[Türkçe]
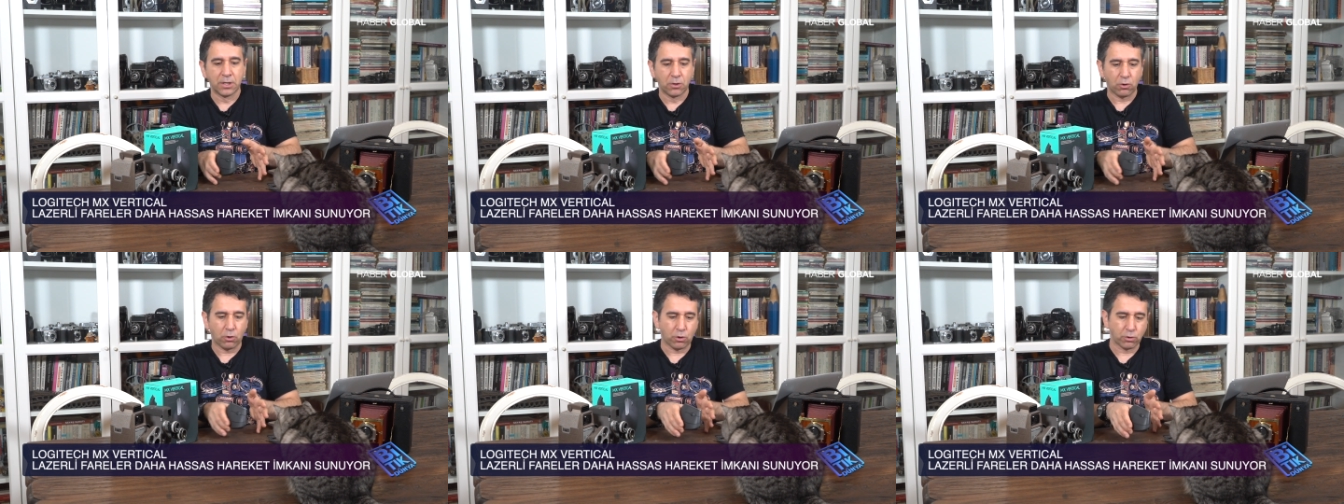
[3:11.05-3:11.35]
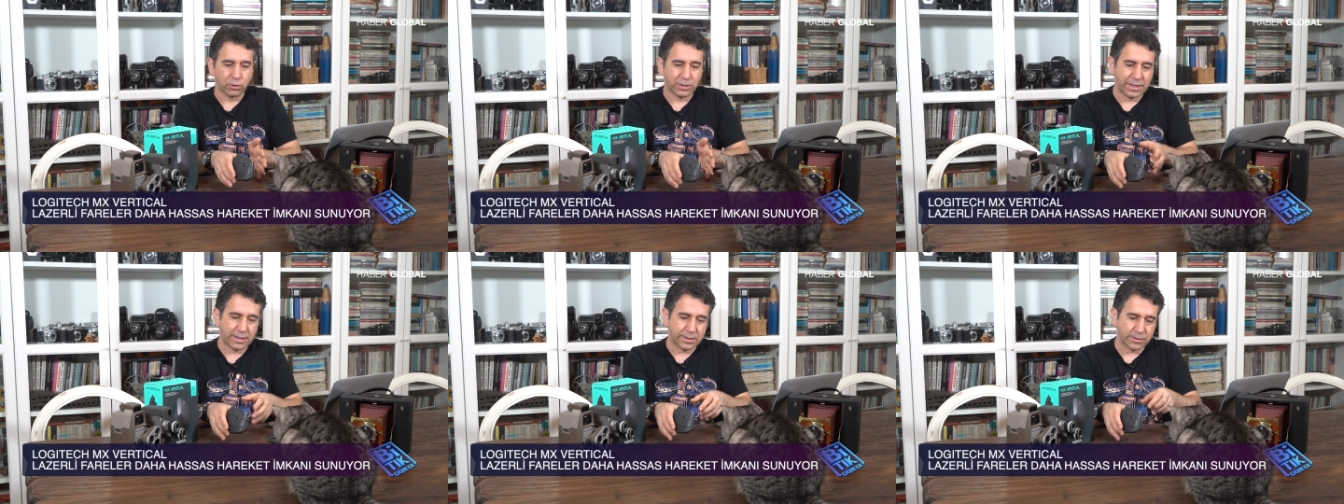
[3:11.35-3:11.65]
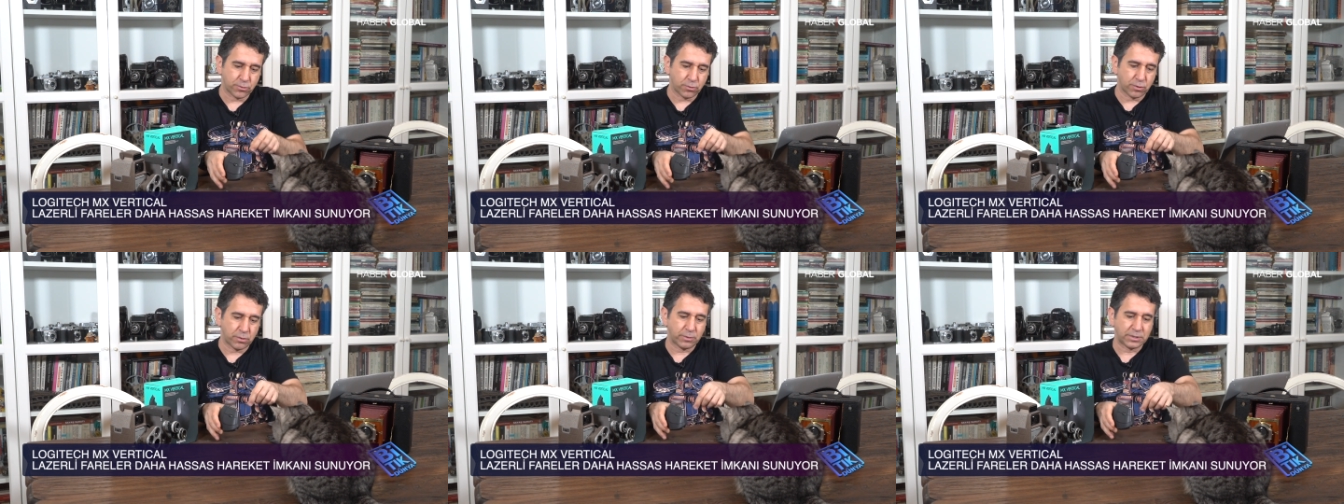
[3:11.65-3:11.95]
Ondan
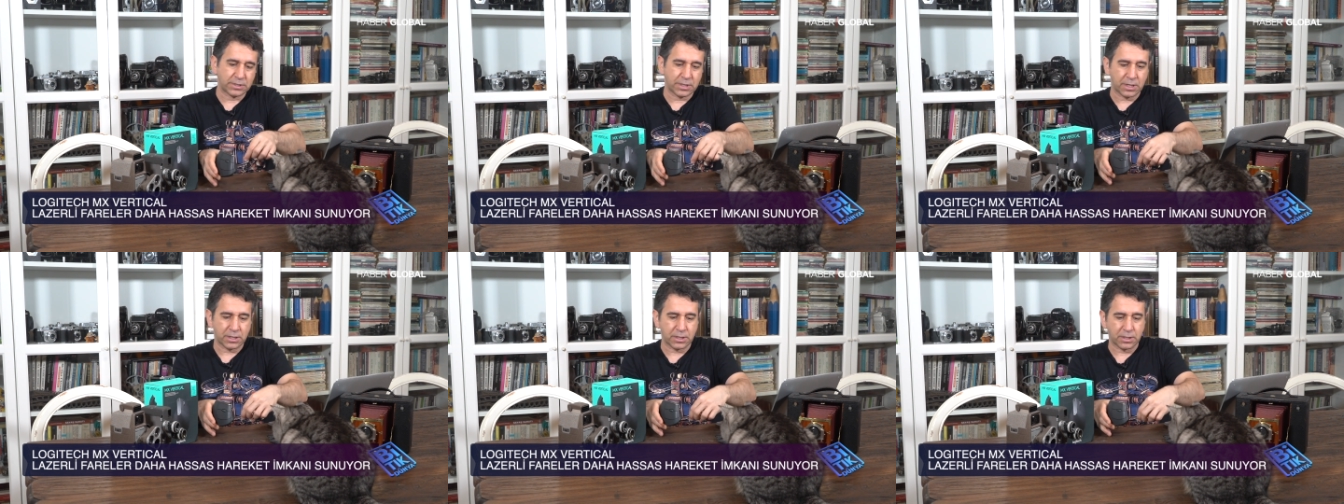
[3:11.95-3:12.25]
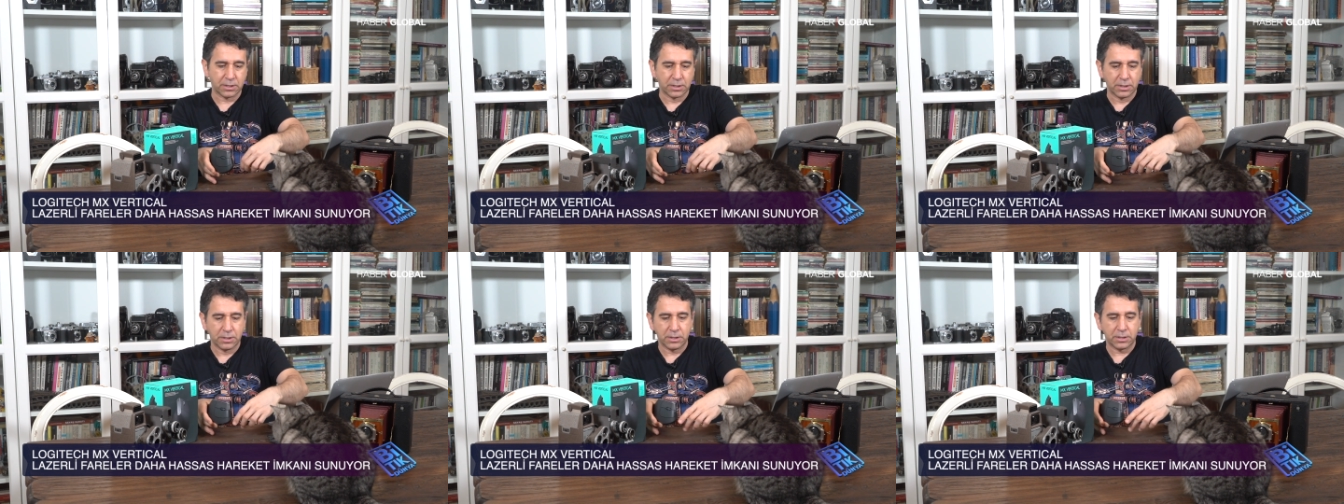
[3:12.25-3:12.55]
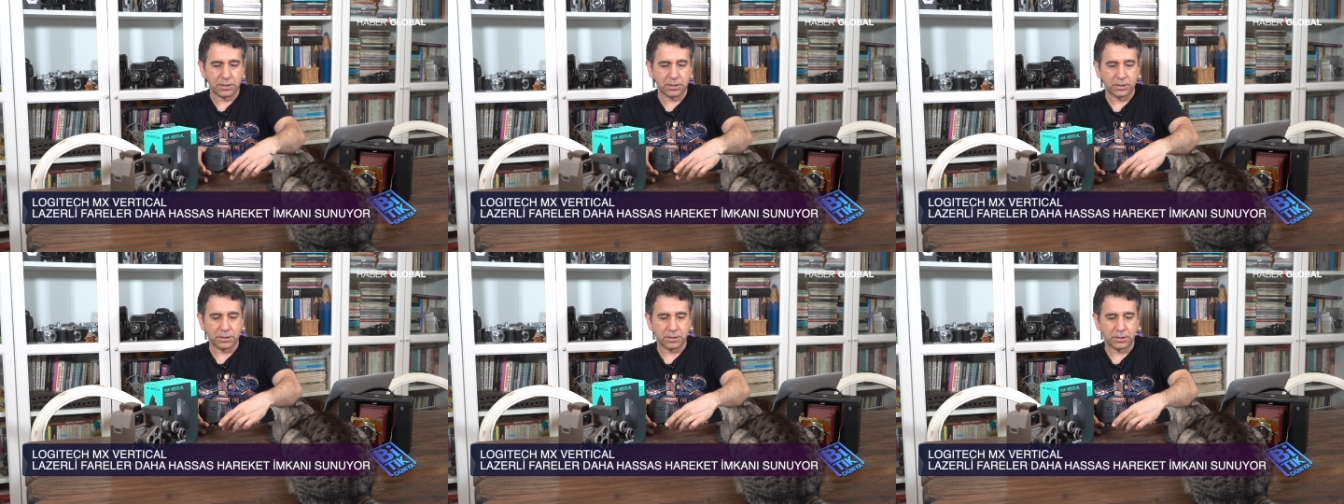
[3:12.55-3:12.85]
sonra bir tane
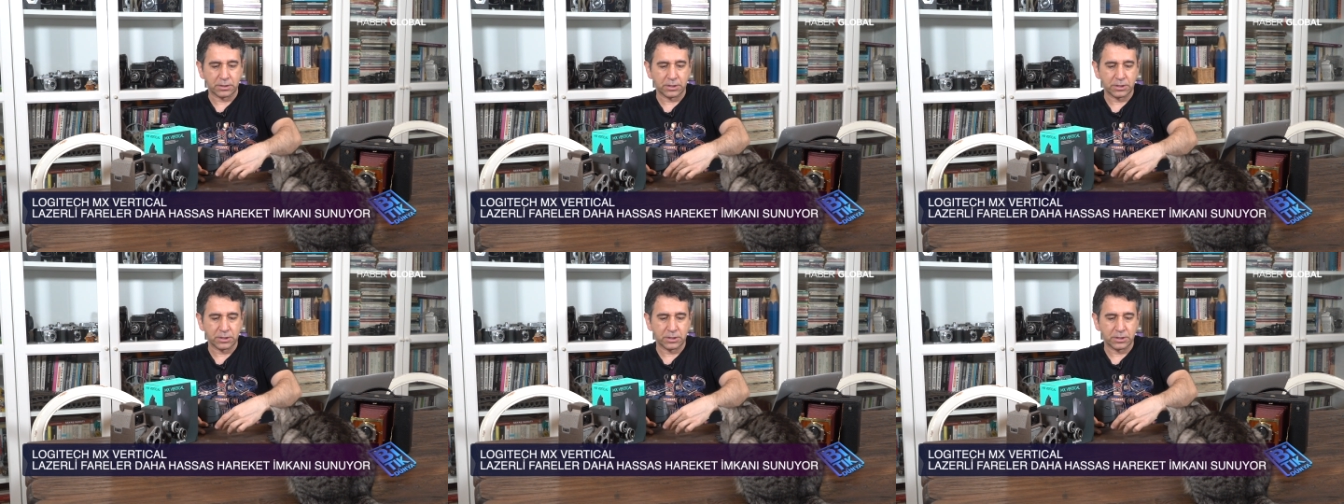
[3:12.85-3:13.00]
e,